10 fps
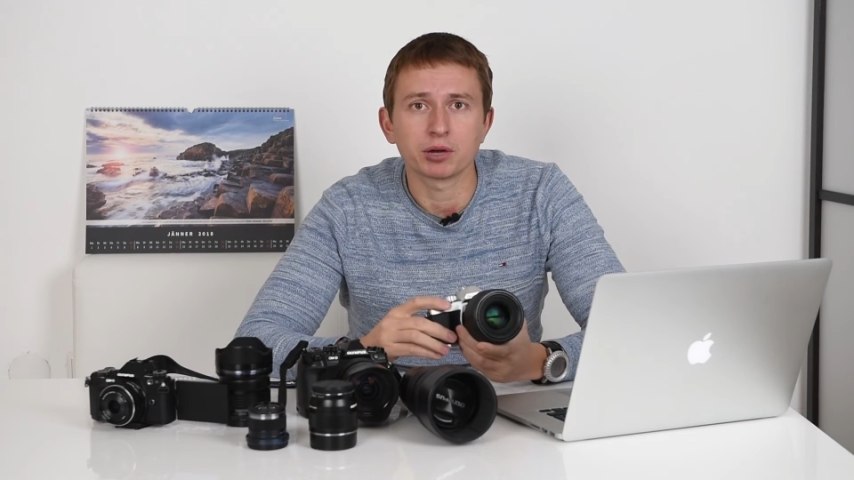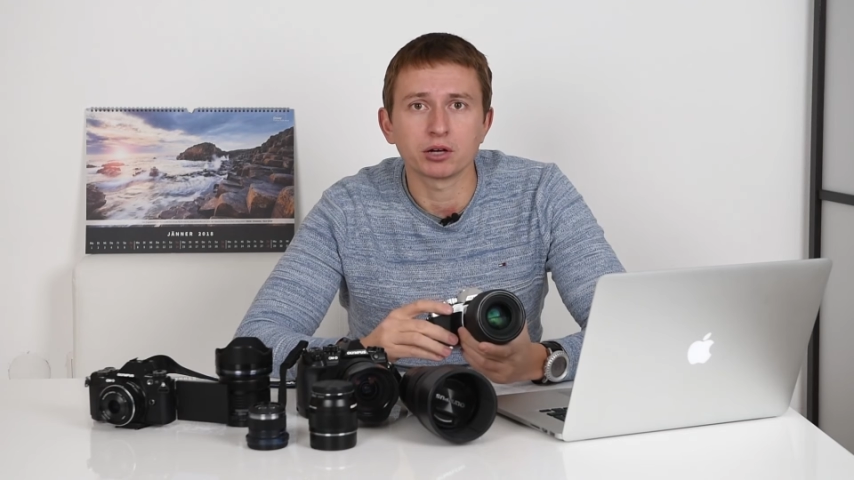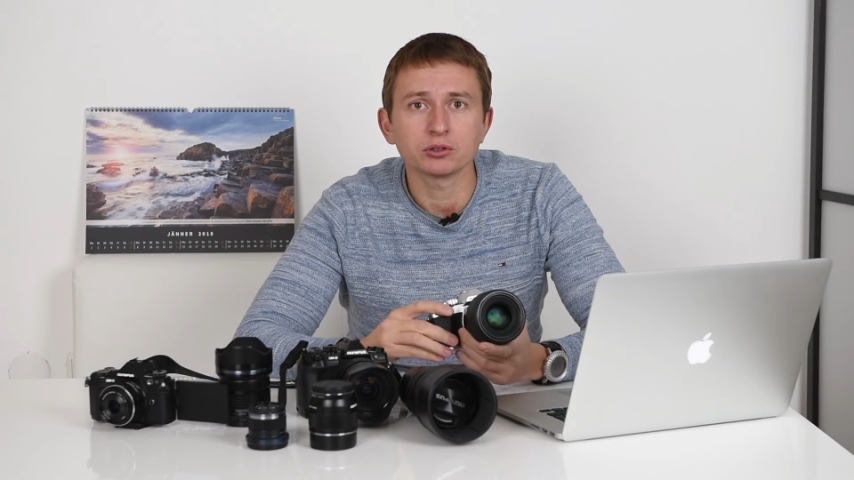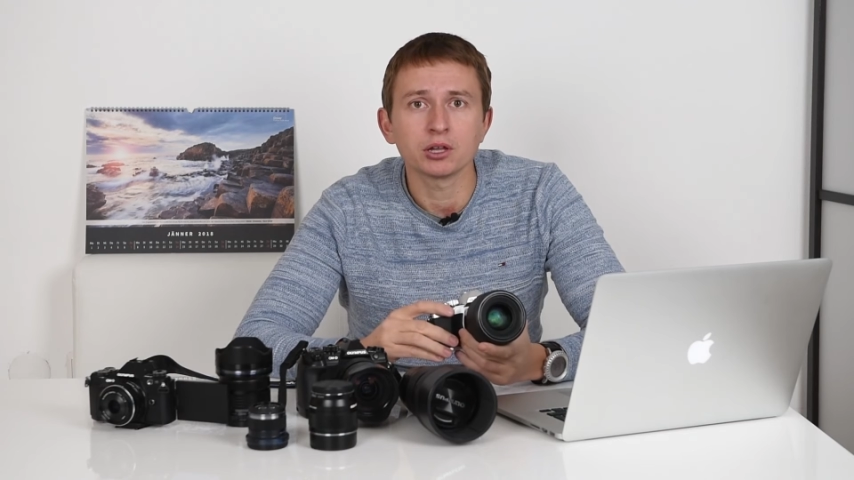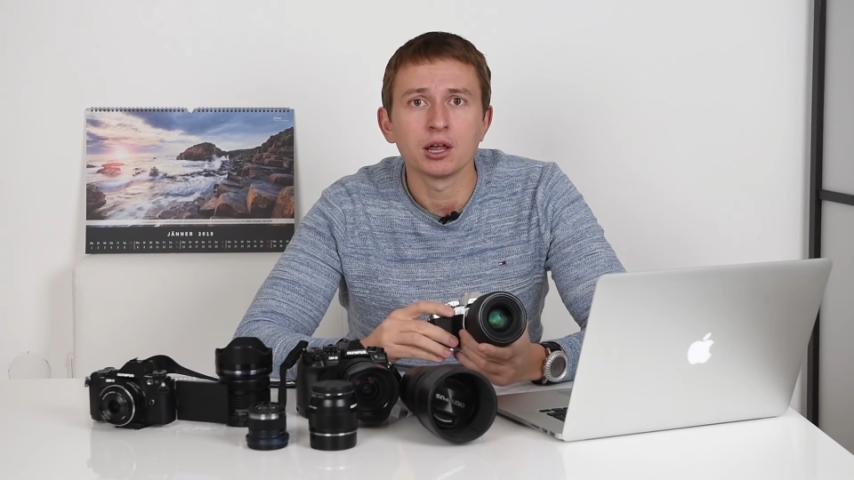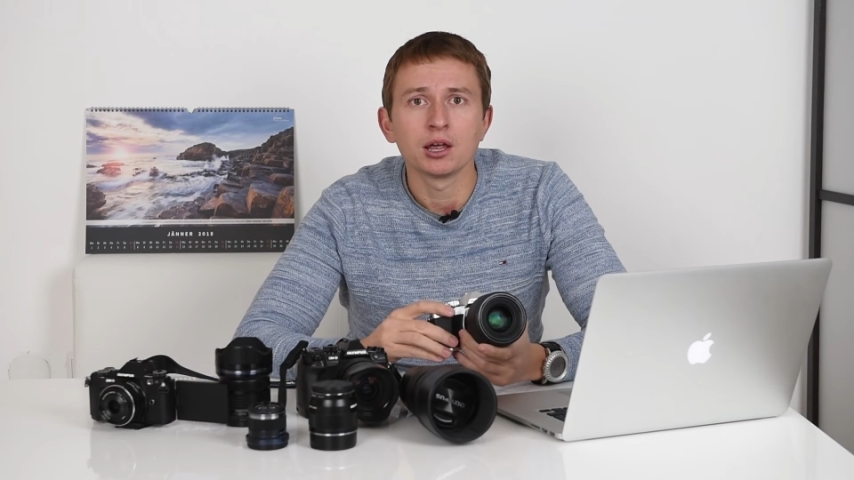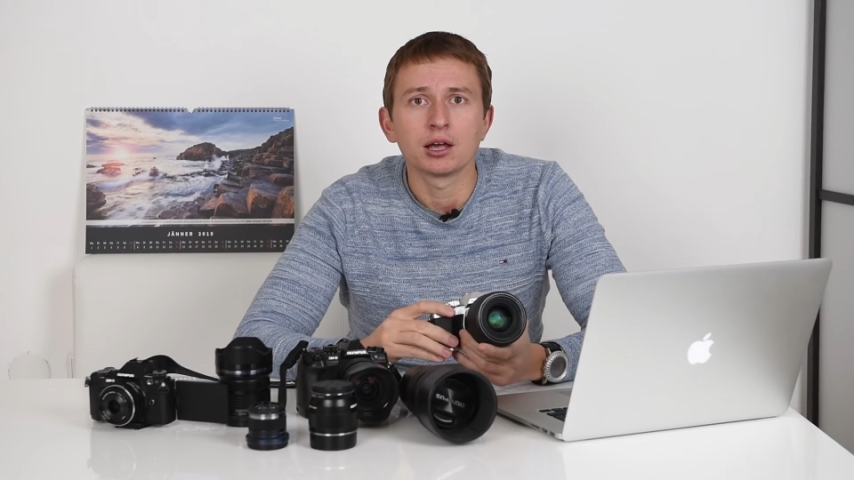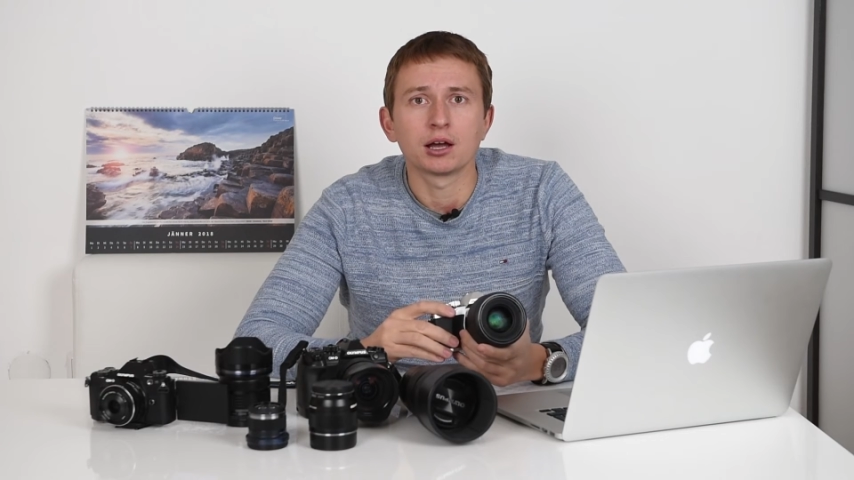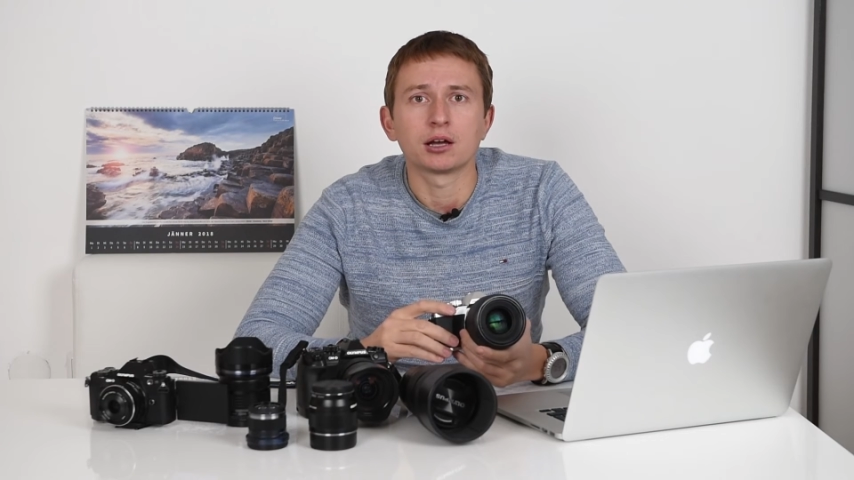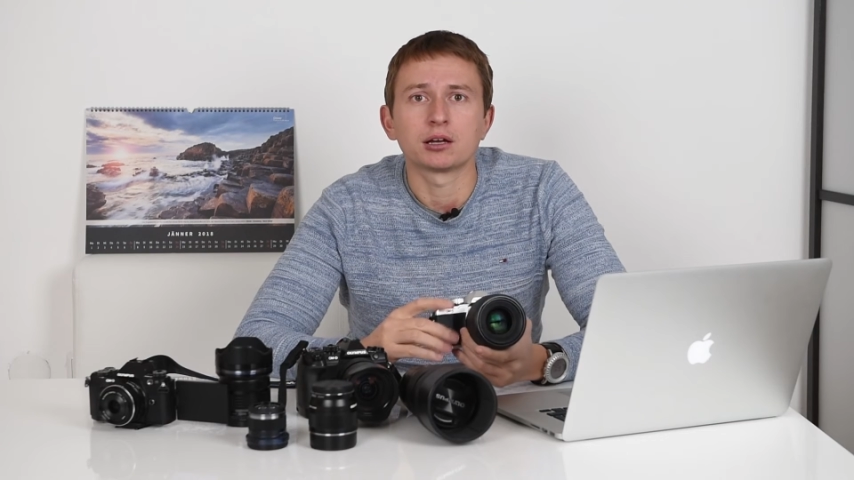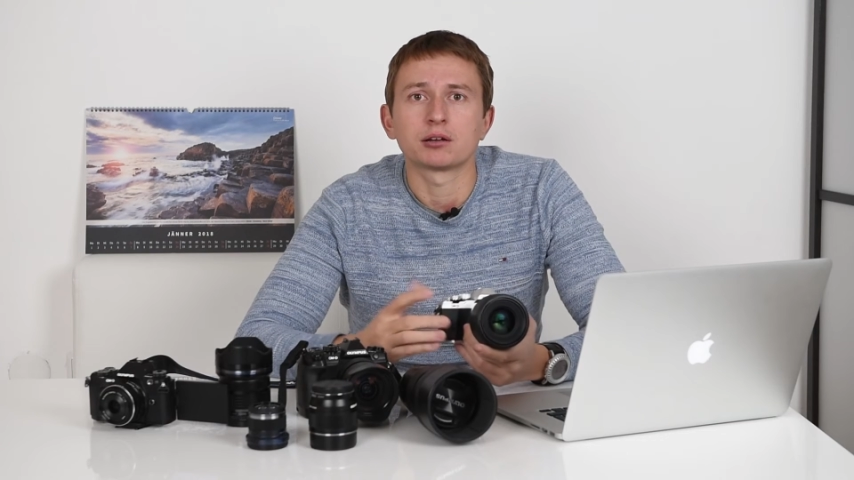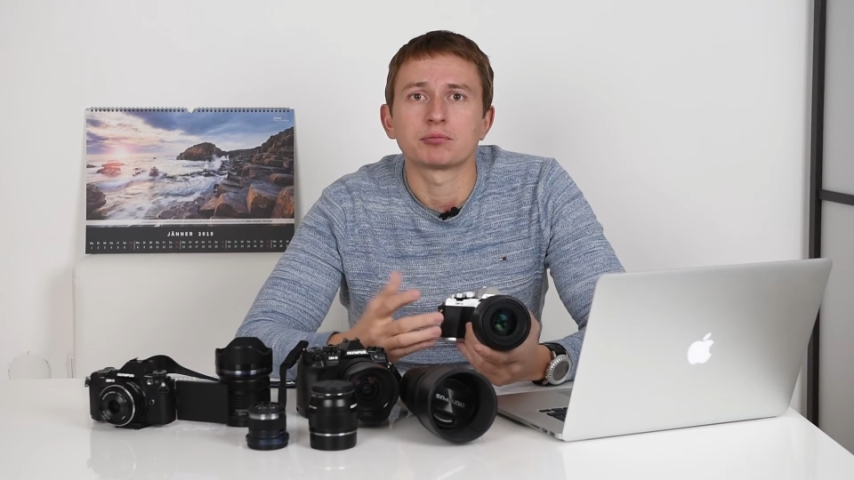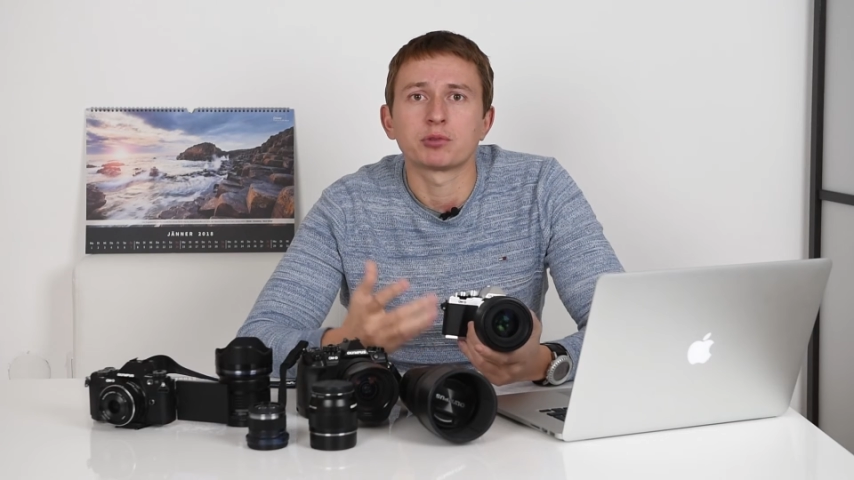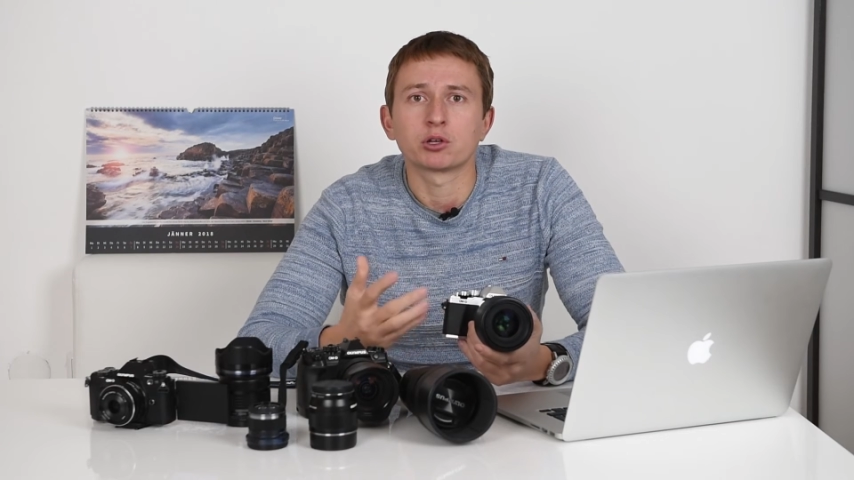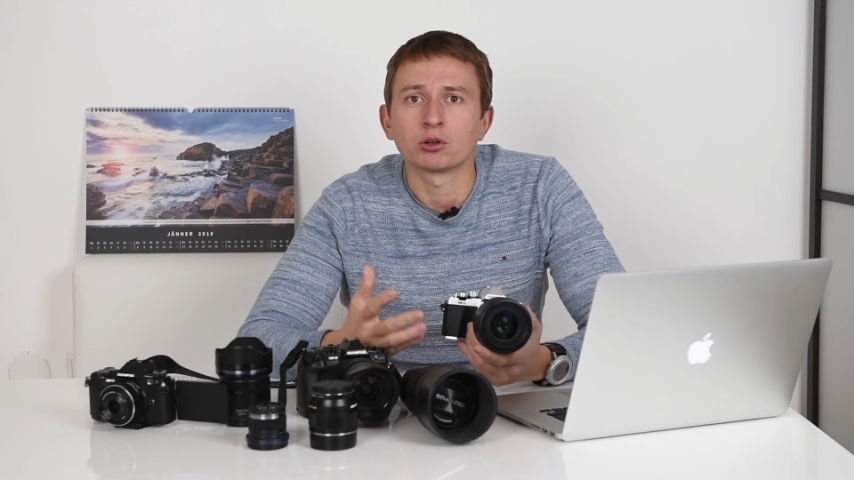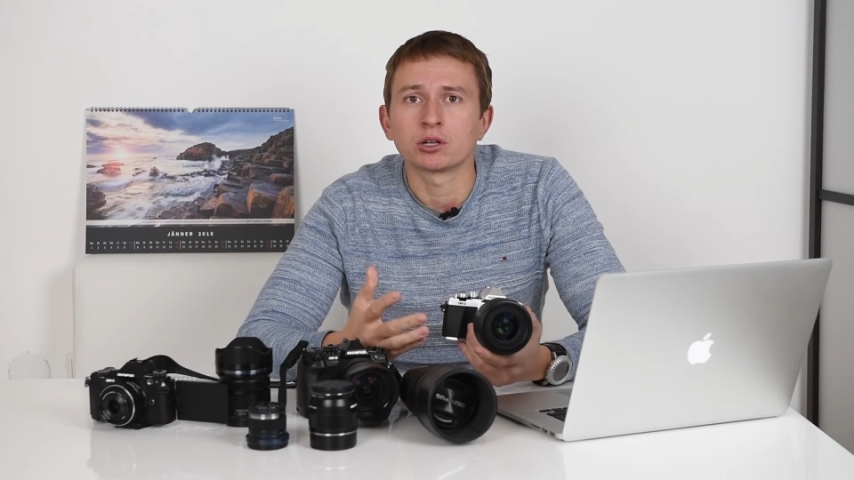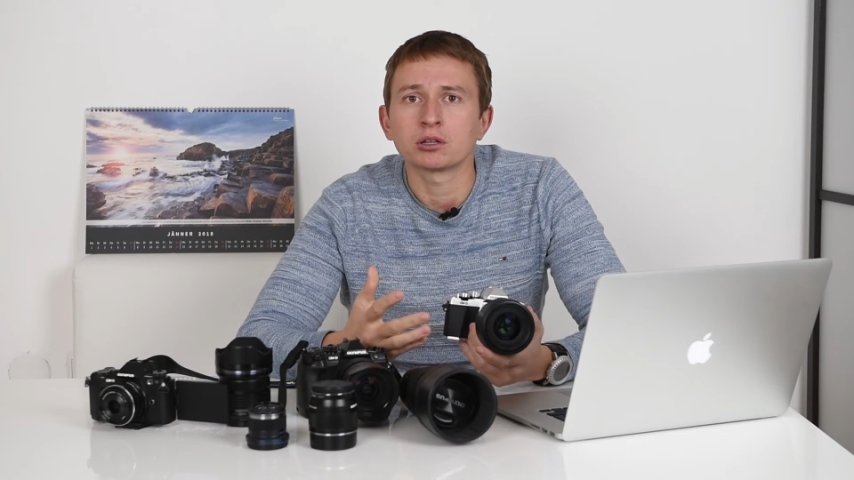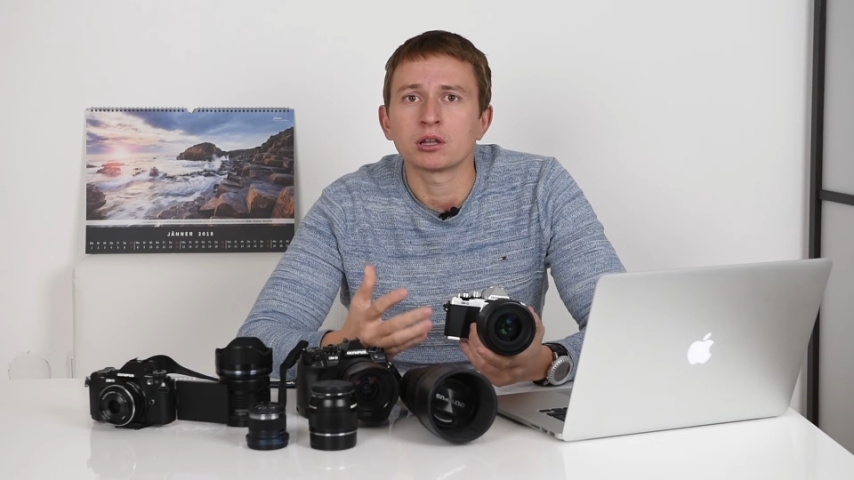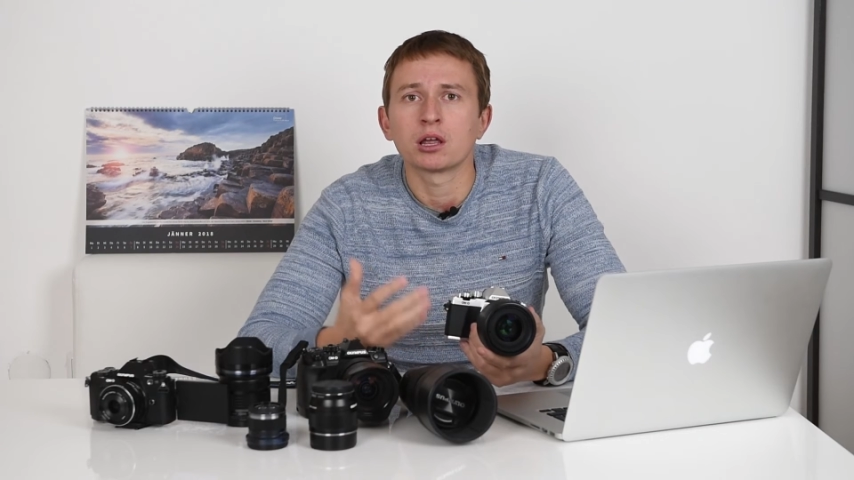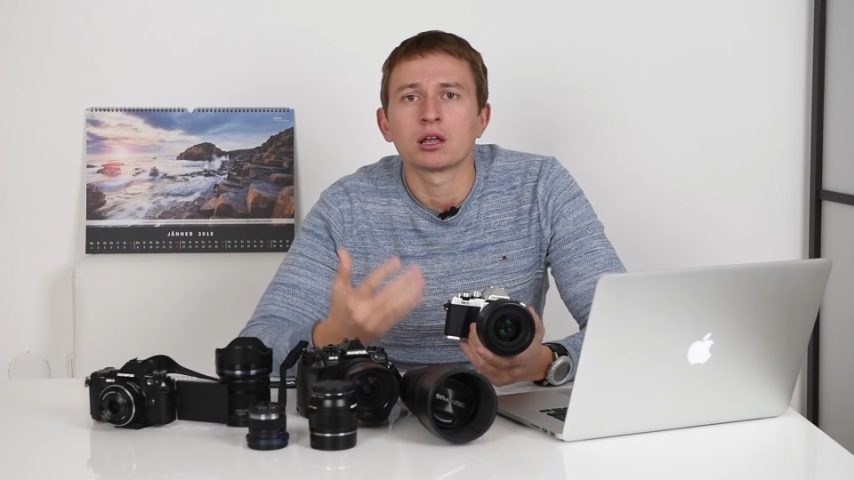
bauen, äh, begonnen,